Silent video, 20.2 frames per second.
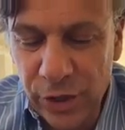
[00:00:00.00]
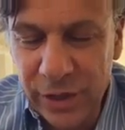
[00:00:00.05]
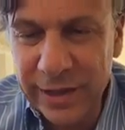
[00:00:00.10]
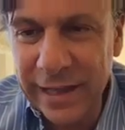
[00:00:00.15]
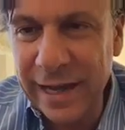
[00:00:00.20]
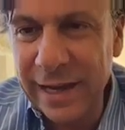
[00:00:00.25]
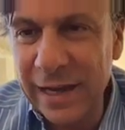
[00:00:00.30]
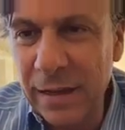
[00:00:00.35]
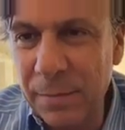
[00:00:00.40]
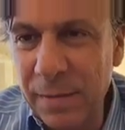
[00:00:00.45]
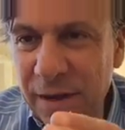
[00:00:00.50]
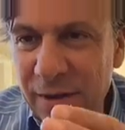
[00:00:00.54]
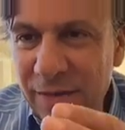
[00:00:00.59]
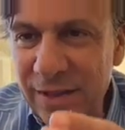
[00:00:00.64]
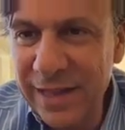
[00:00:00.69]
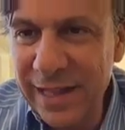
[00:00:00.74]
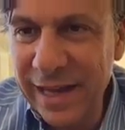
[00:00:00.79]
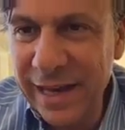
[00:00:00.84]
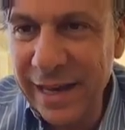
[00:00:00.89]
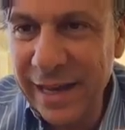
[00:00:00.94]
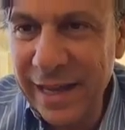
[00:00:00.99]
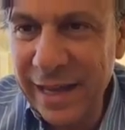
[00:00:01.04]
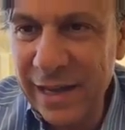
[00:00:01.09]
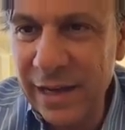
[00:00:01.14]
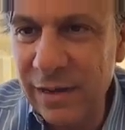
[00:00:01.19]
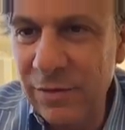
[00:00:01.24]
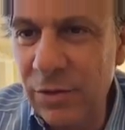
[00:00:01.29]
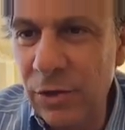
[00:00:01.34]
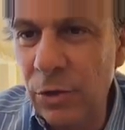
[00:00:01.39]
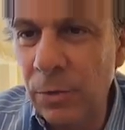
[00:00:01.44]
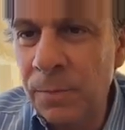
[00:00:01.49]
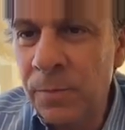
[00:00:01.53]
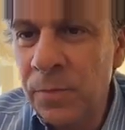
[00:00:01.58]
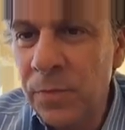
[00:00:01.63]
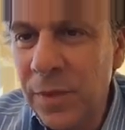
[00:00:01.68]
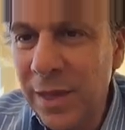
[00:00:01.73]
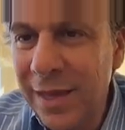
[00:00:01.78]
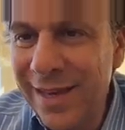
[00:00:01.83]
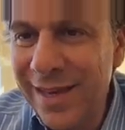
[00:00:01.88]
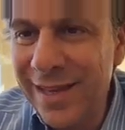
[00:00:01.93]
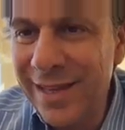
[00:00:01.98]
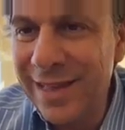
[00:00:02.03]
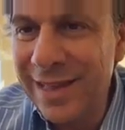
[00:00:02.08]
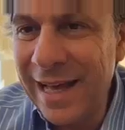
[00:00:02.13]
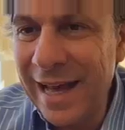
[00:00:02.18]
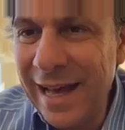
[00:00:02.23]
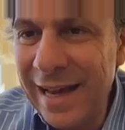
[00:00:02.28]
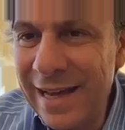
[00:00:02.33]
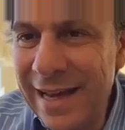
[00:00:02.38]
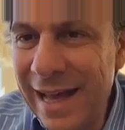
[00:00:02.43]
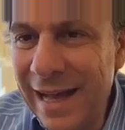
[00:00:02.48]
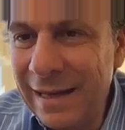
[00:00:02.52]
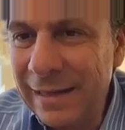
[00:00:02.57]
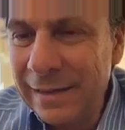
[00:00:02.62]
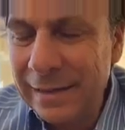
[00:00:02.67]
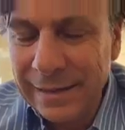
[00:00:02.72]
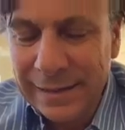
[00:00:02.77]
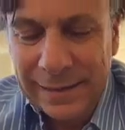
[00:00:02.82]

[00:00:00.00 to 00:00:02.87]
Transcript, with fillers: l'Italia per evitare che arrivino in Italia...